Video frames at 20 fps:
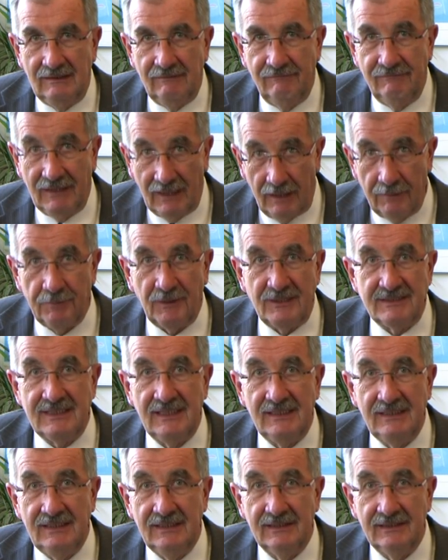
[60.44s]
Wir
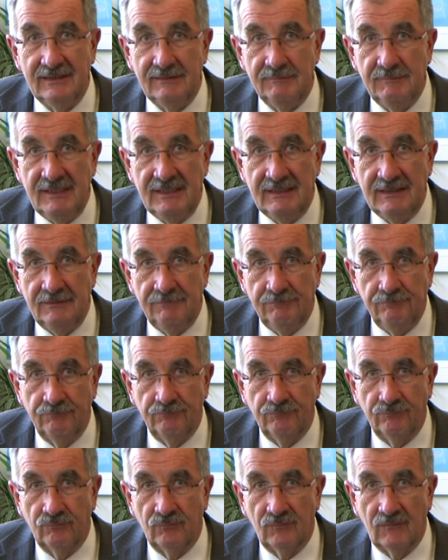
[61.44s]
repräsentieren die Mitte.
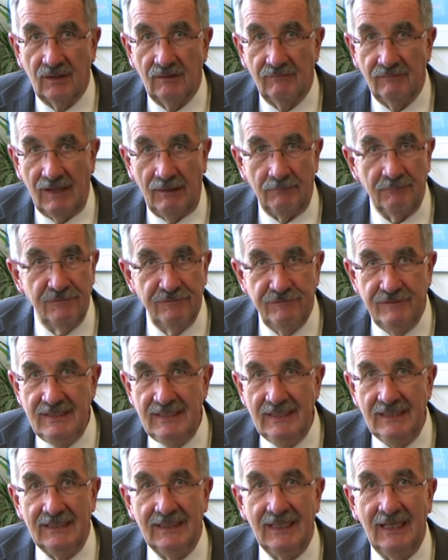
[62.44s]
Wir haben
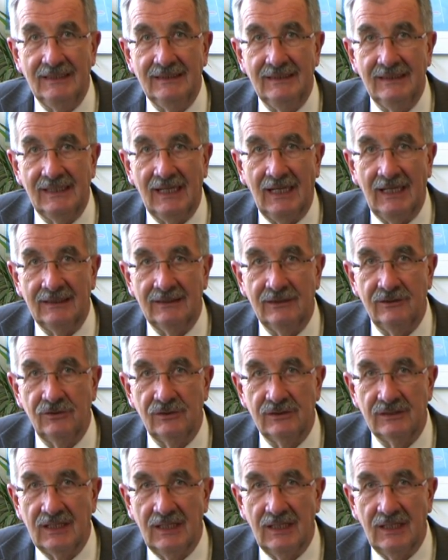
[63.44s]
viele Kandidatinnen und